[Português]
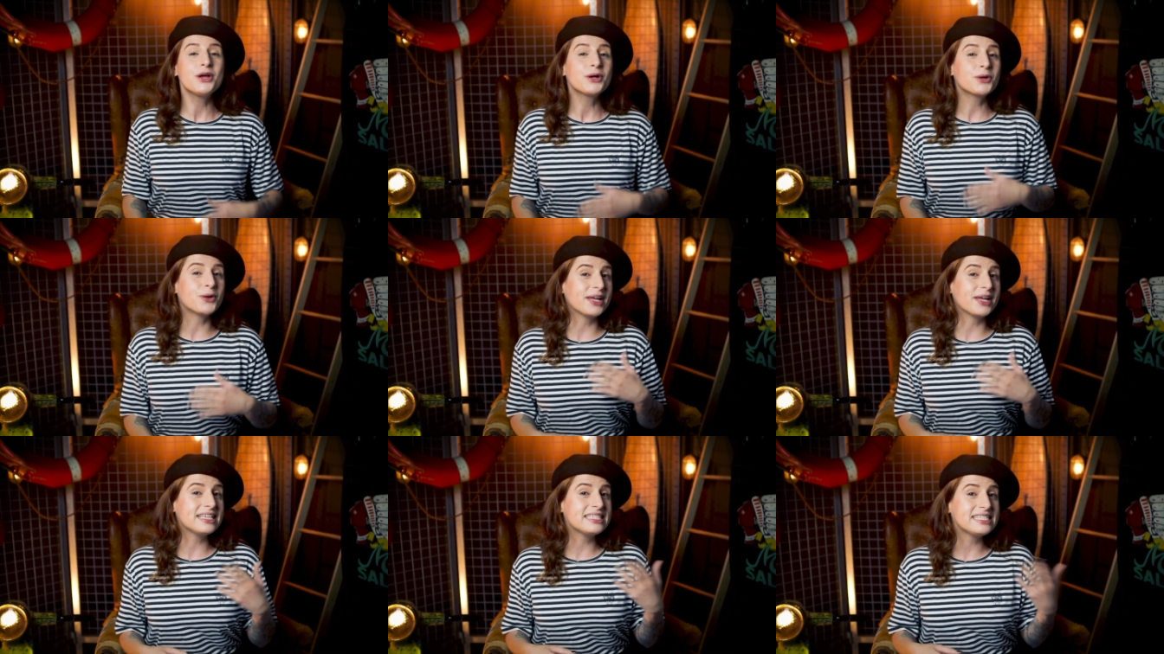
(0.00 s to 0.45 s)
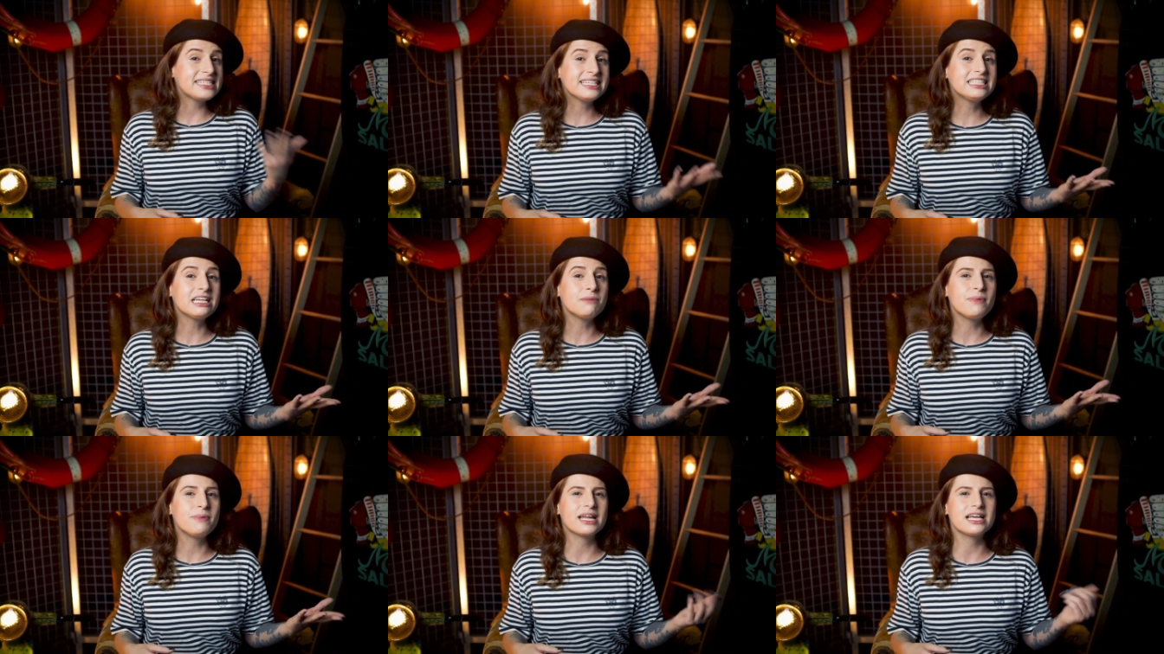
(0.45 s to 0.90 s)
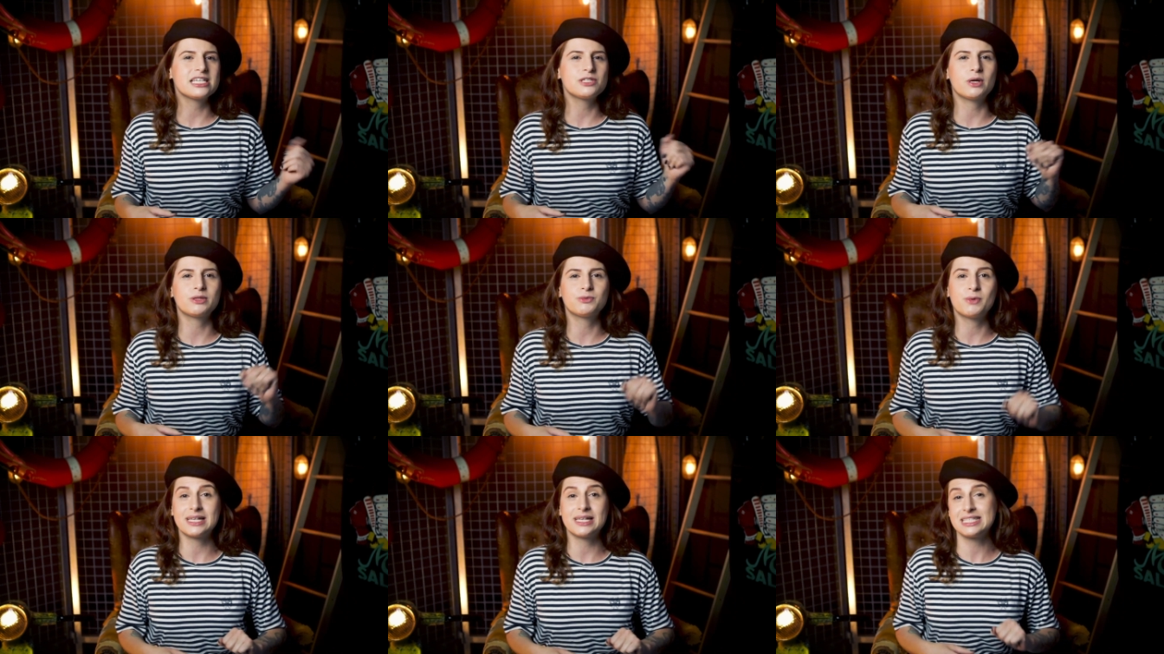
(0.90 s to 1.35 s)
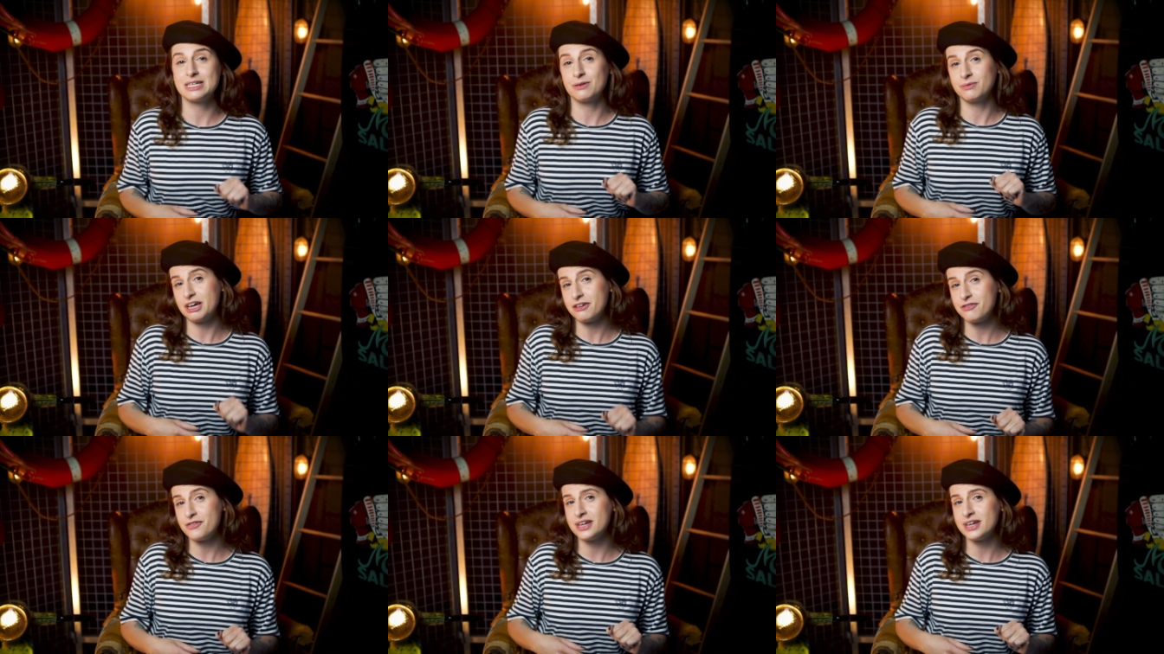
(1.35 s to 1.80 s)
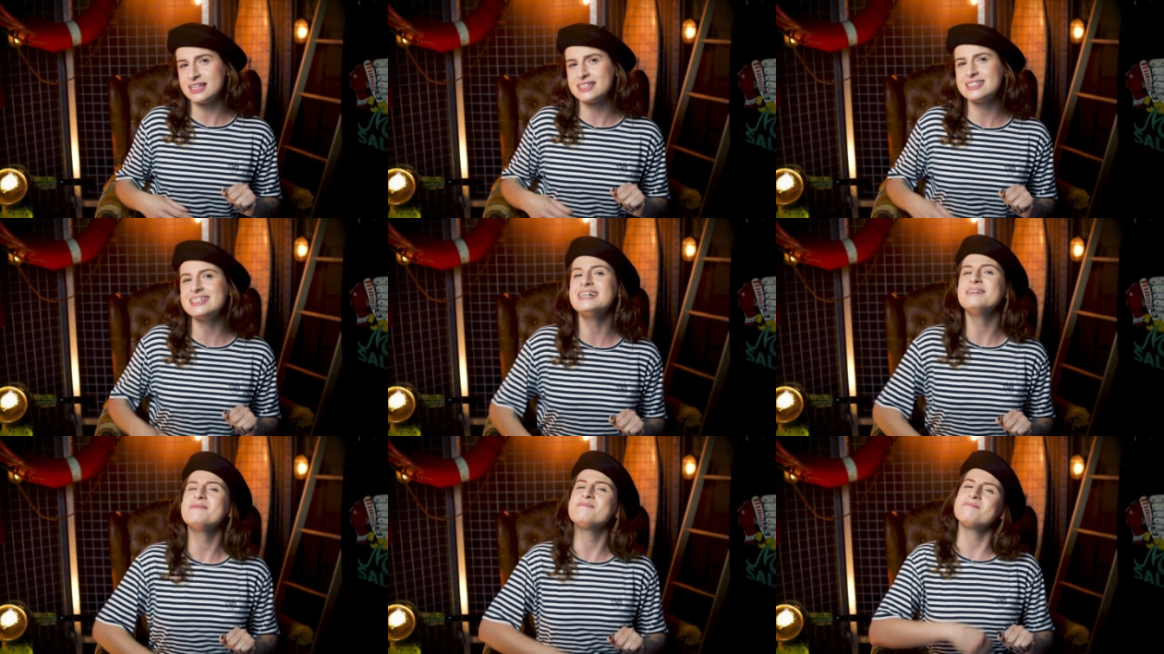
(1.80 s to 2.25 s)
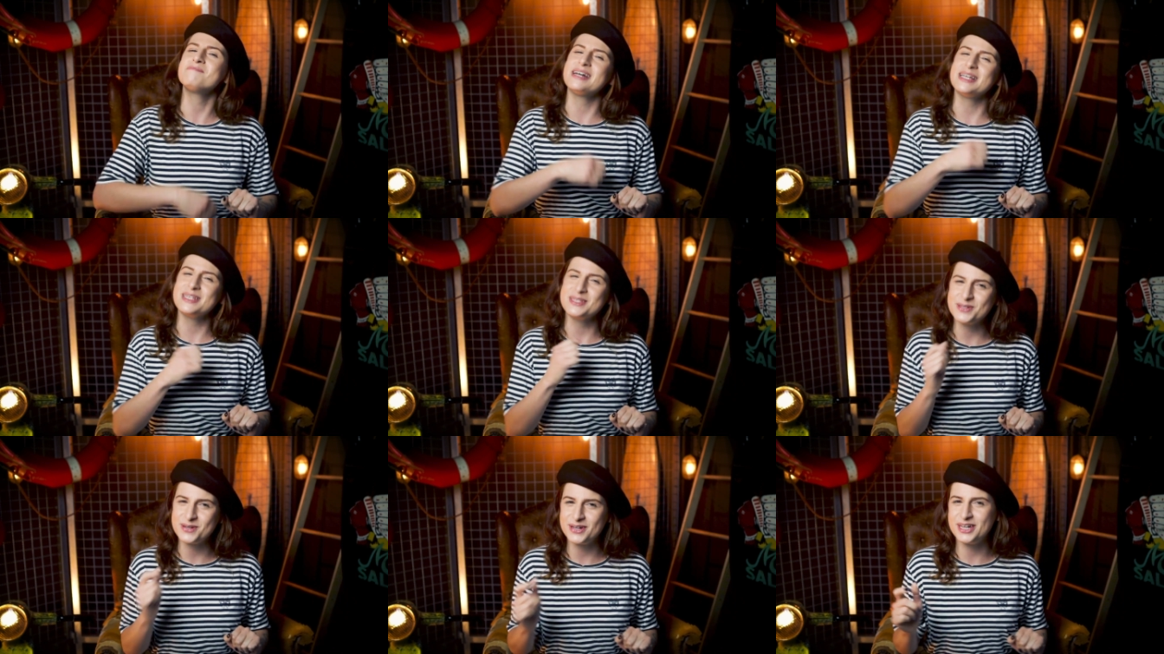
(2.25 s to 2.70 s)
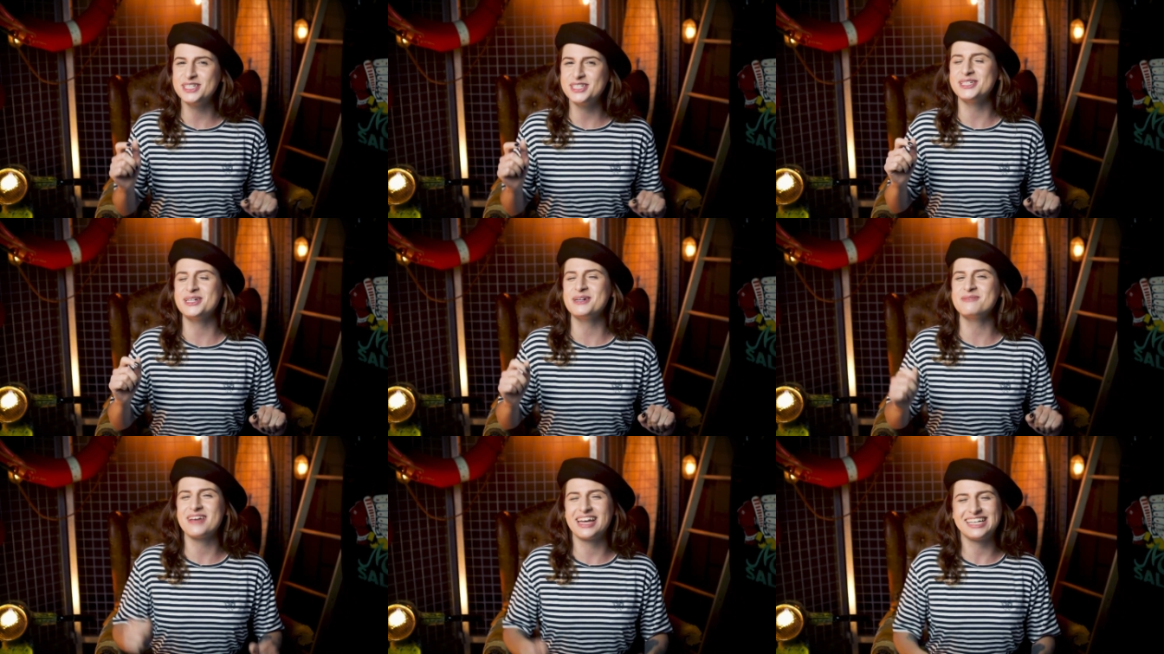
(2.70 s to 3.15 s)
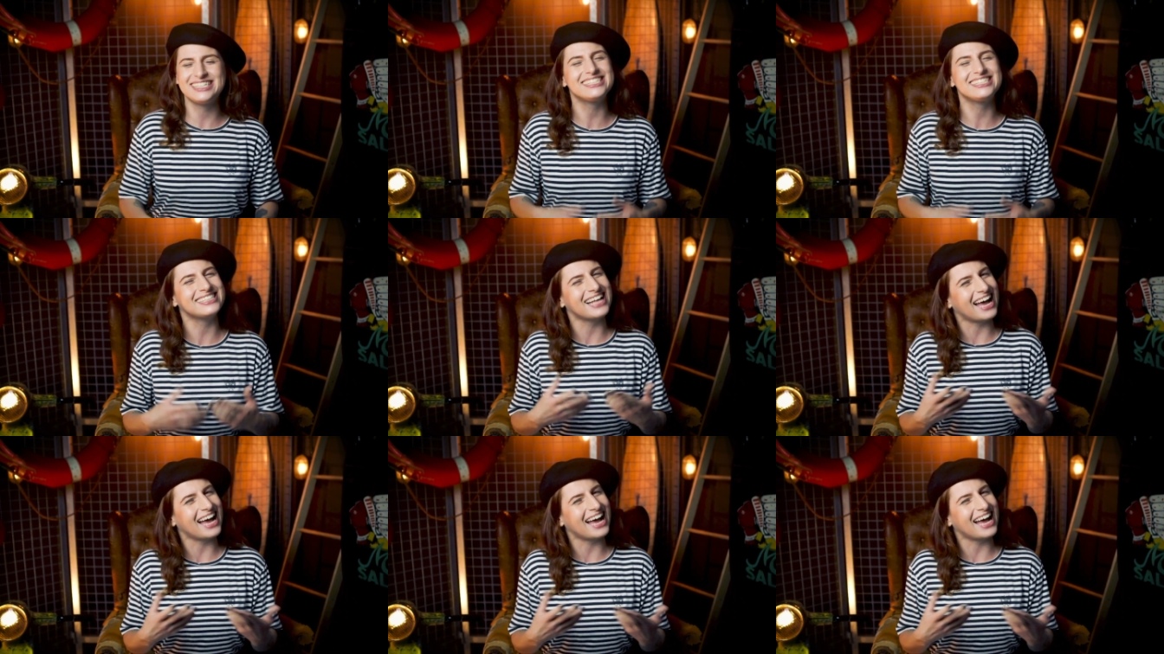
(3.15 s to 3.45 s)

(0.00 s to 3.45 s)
Conhecida pela sua atuação na França, mas originalmente